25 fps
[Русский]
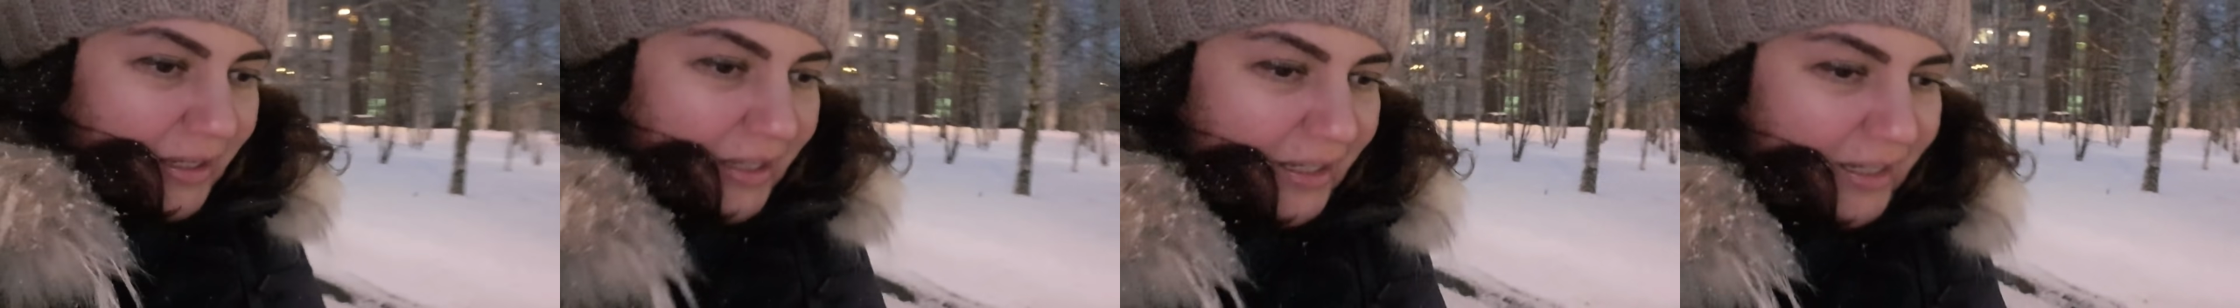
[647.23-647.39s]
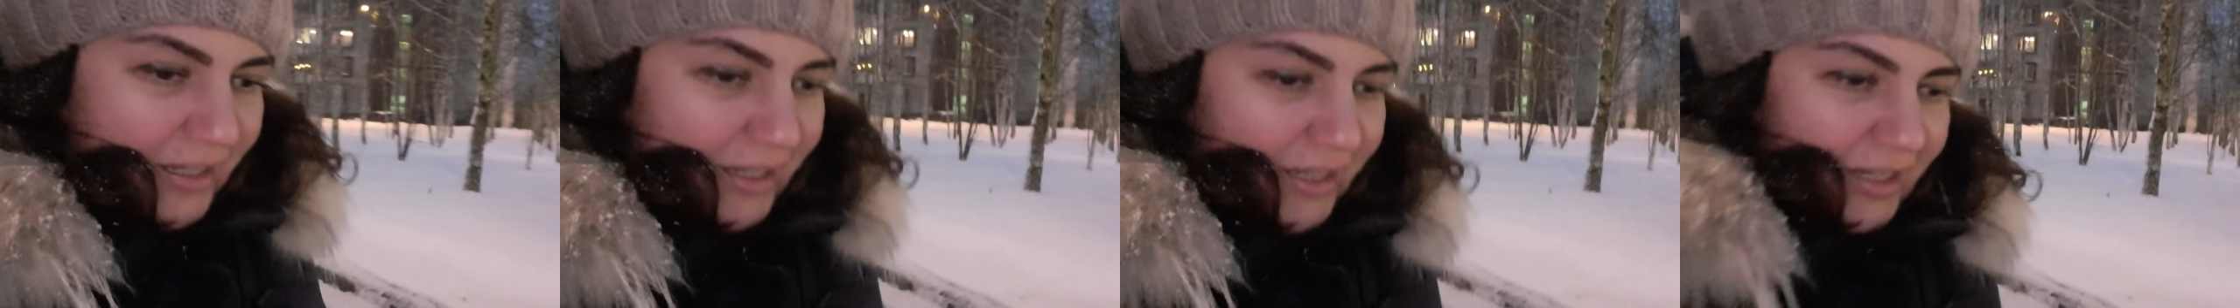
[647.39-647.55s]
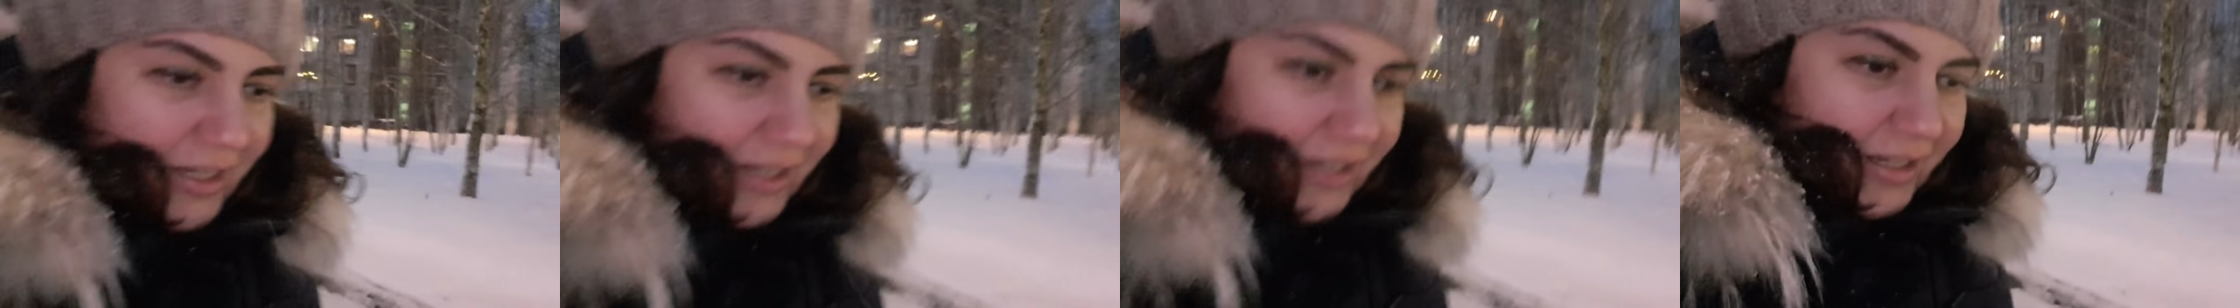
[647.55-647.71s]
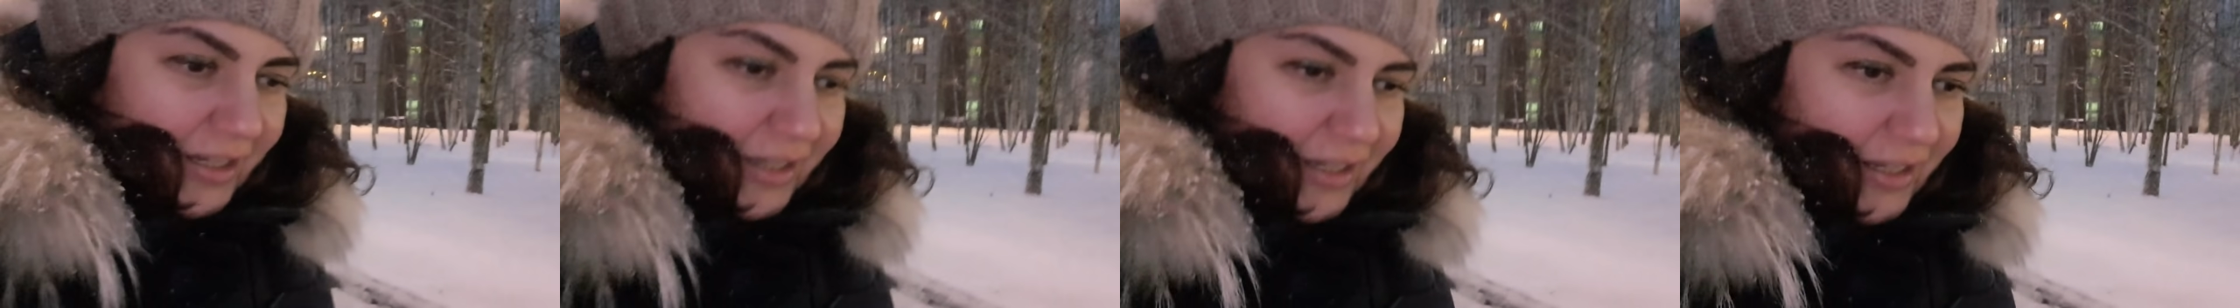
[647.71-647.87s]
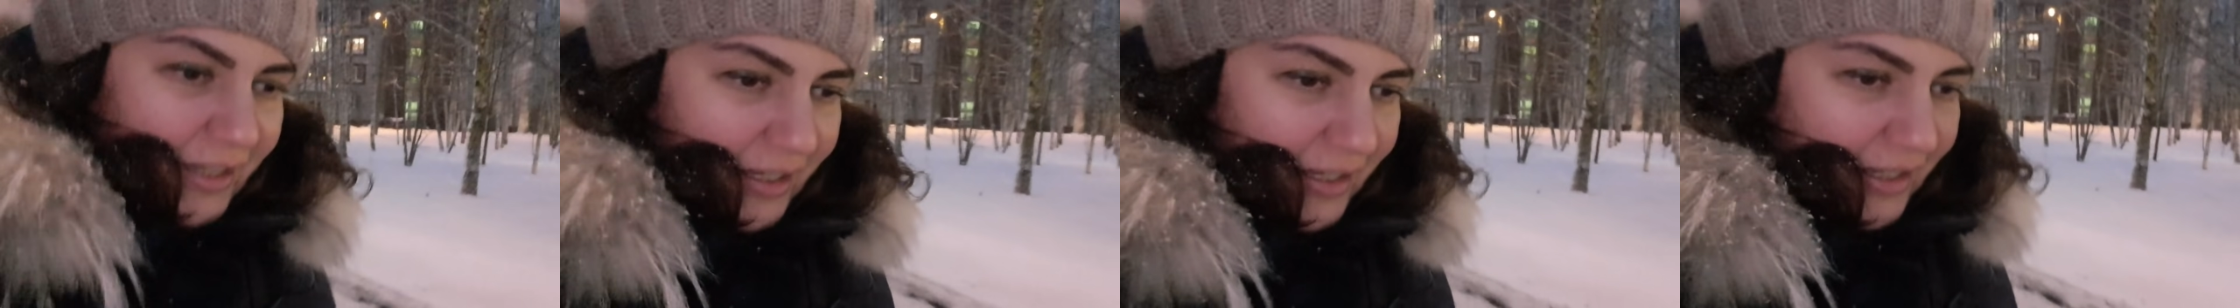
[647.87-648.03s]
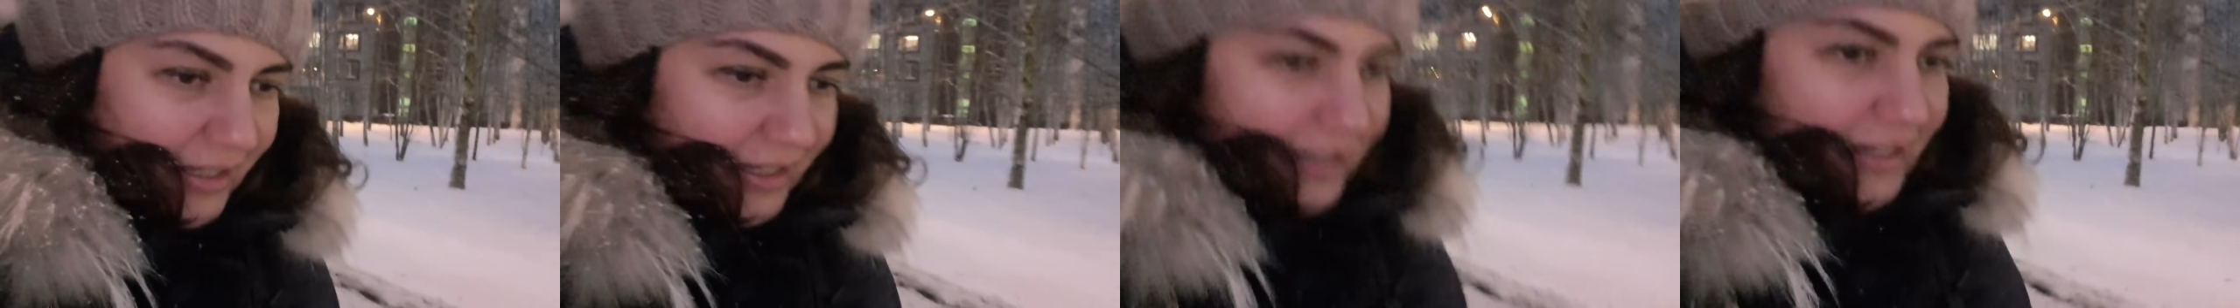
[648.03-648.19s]
Ну,
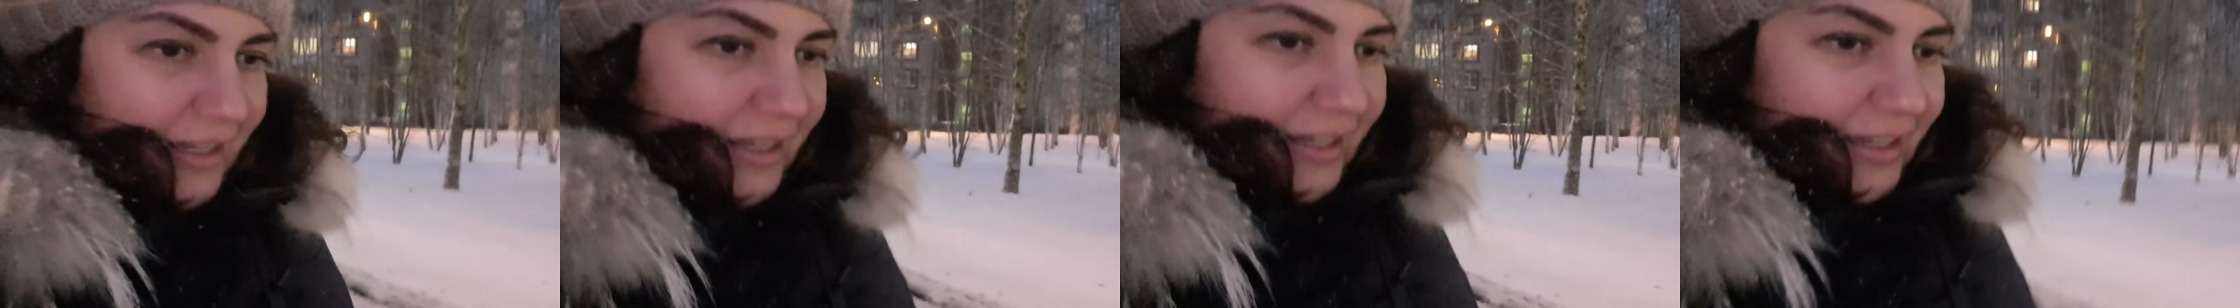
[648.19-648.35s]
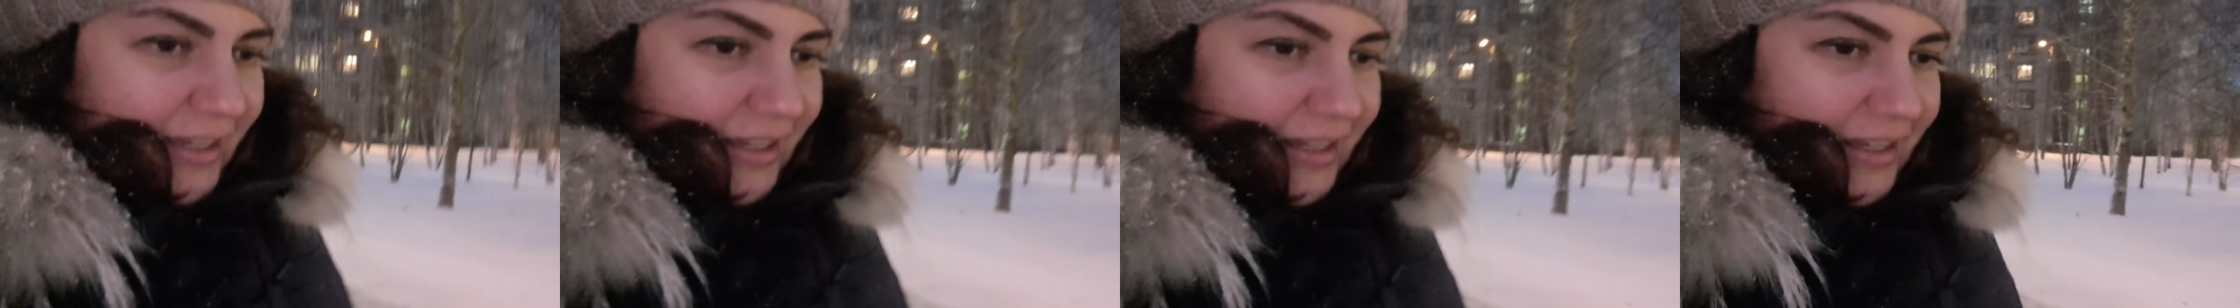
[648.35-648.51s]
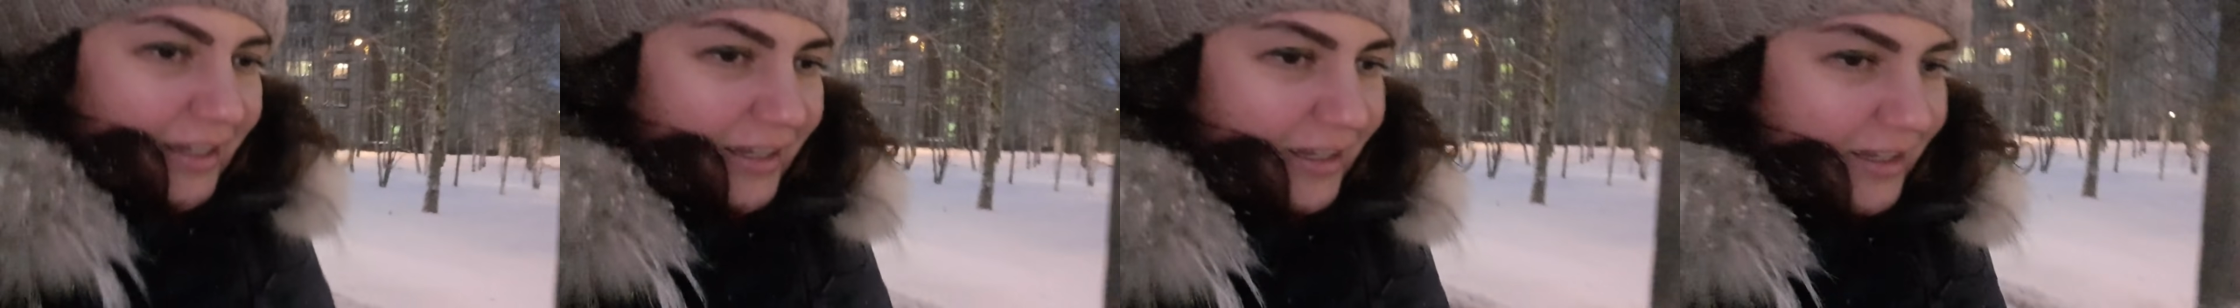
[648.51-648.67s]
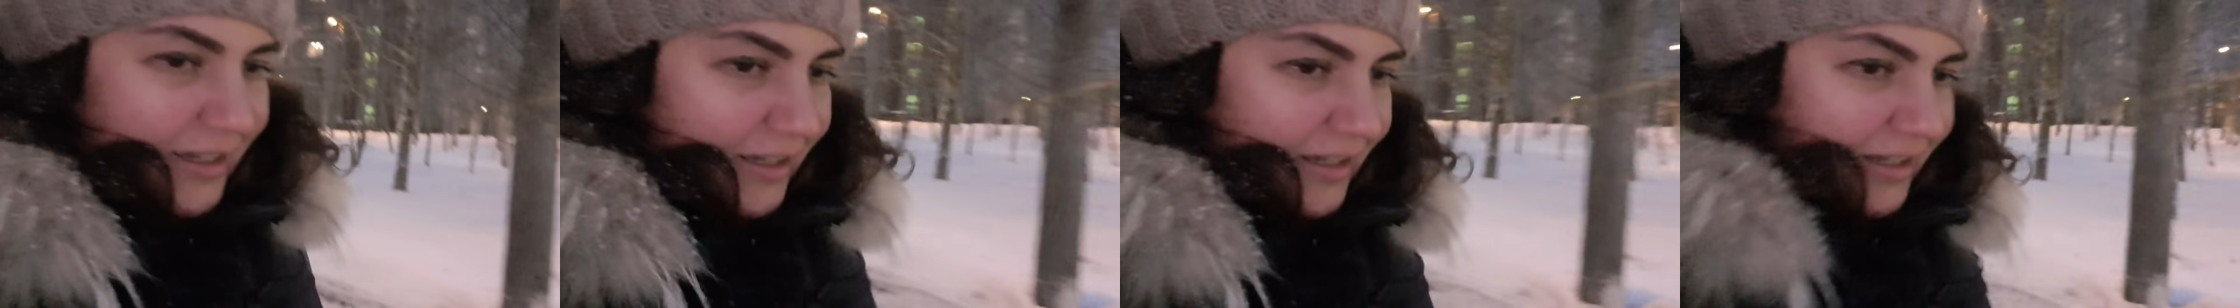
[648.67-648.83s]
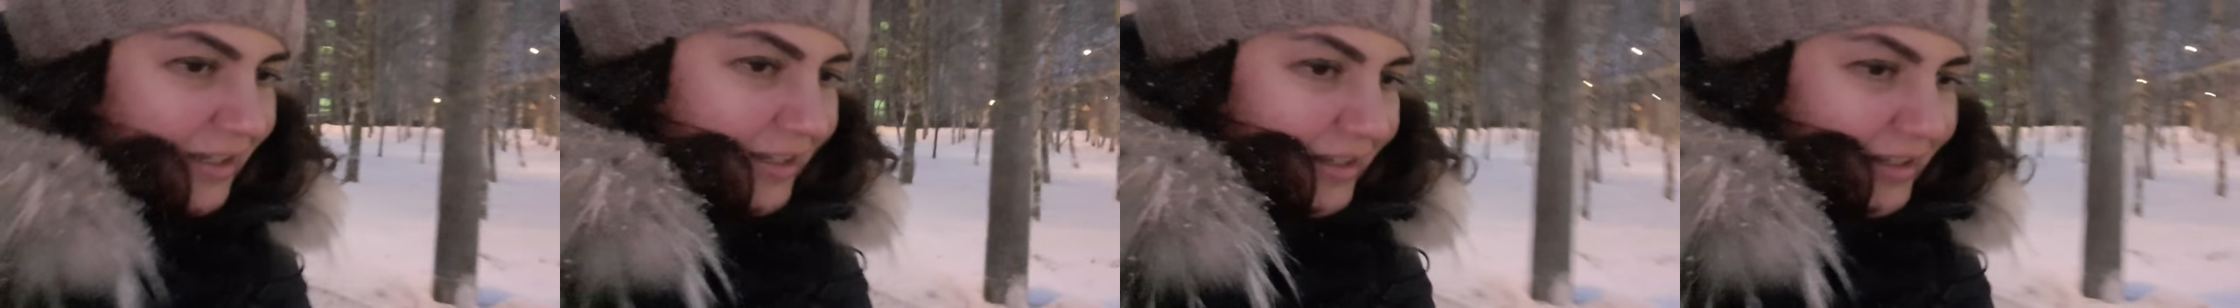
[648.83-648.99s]
немножко скользит.